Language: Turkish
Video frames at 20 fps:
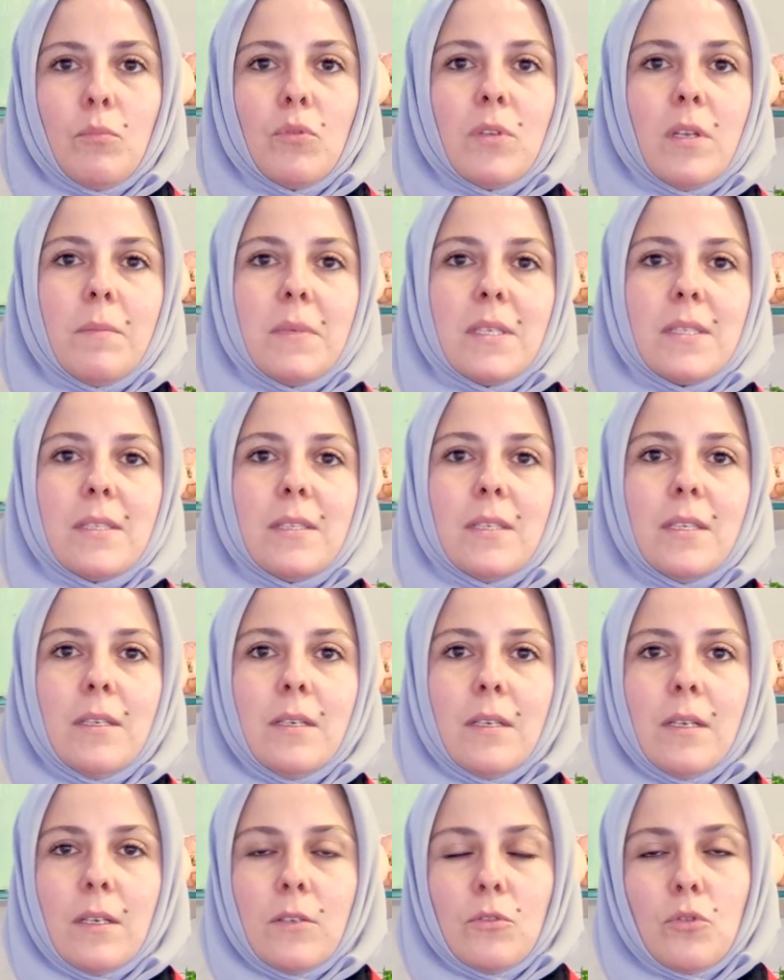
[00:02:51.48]
budamasını
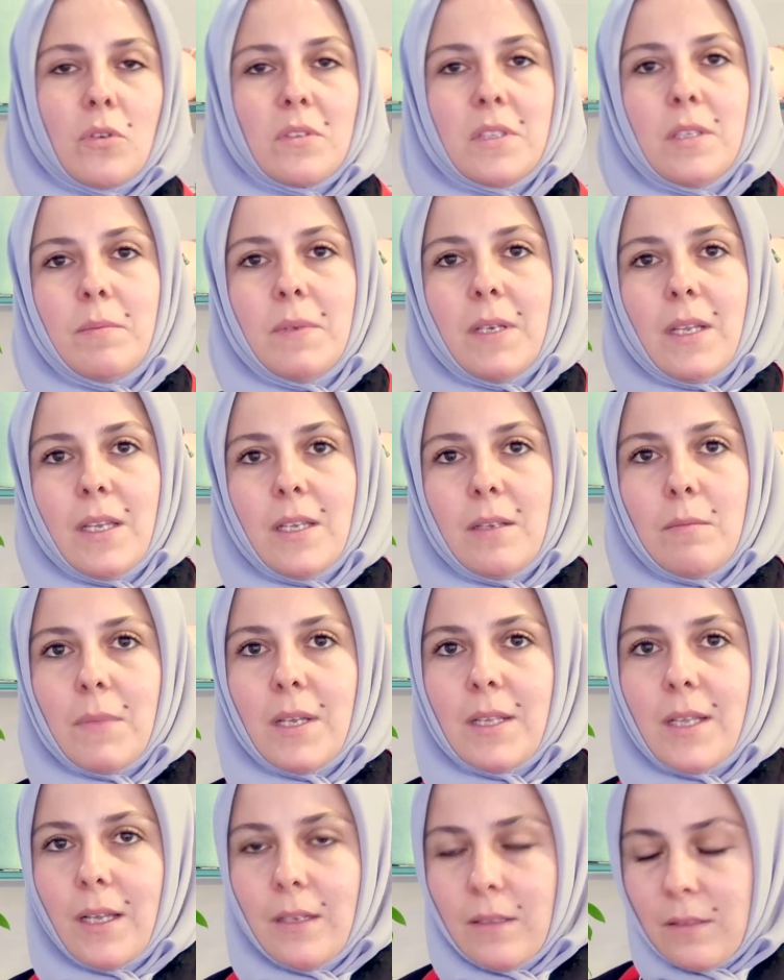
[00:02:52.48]
çok dibine
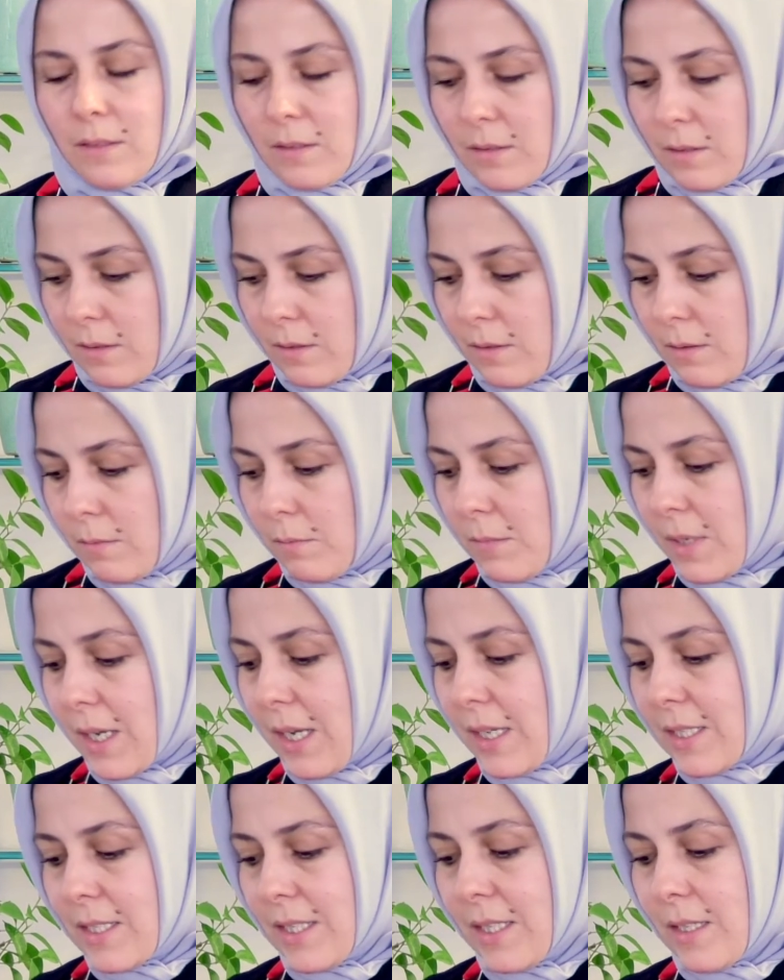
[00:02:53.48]
inmeden
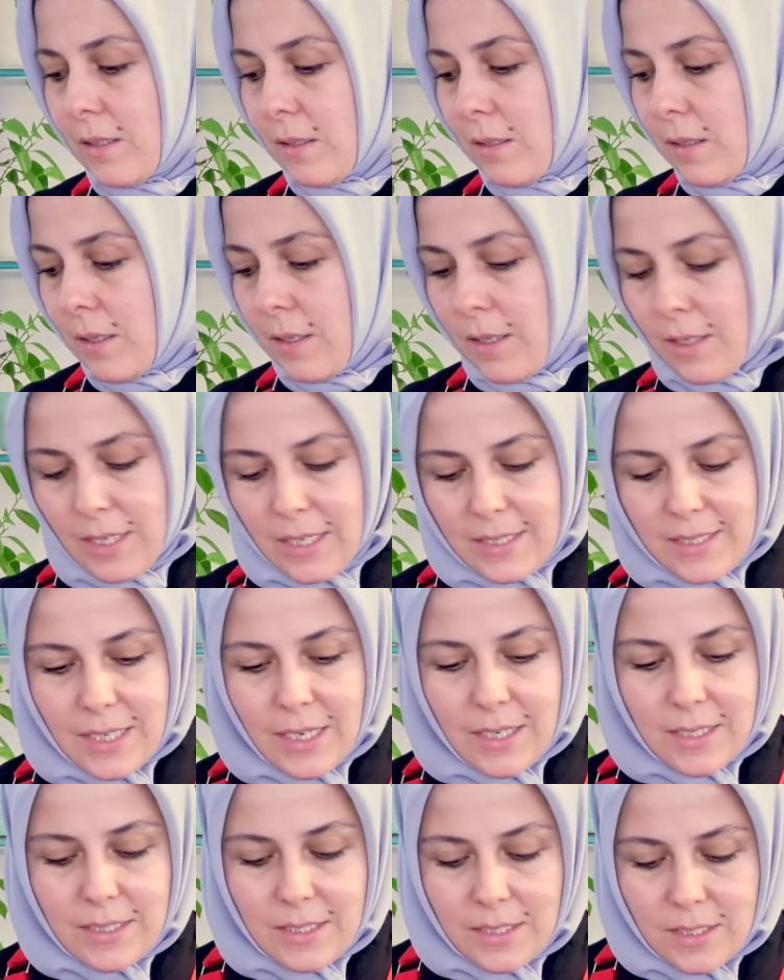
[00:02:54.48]
makasla
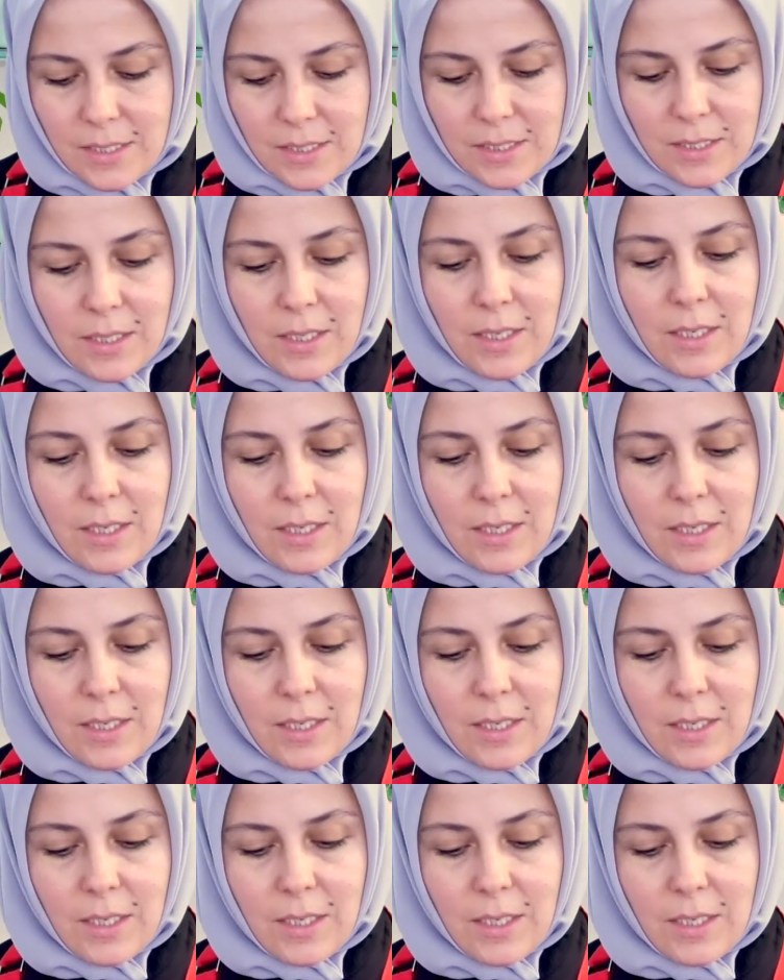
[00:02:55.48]
kesersiniz.